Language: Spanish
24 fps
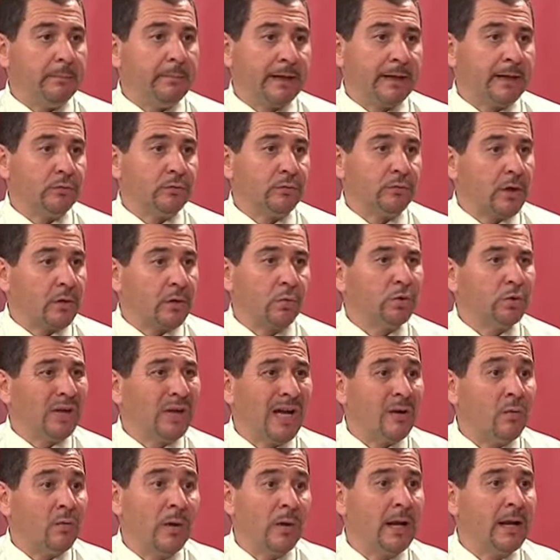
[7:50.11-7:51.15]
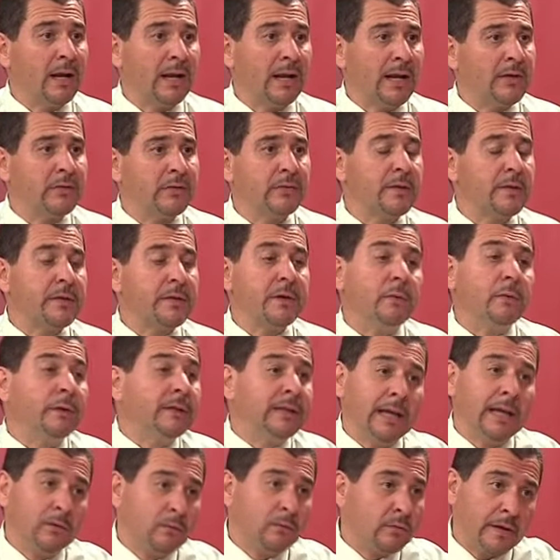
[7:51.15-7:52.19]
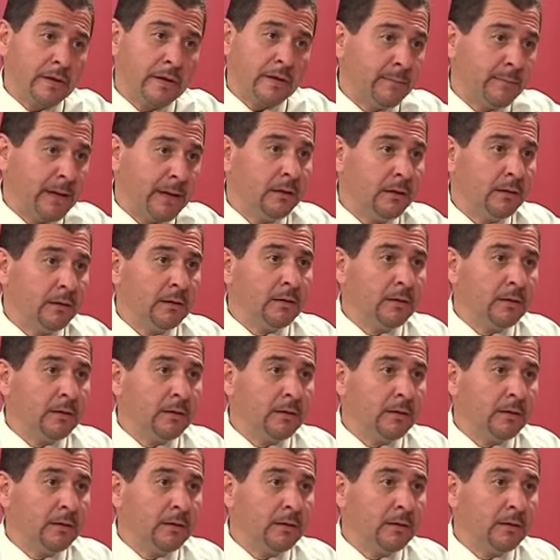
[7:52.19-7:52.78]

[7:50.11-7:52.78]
pagando una cuota anual al año de 50 euros nada más,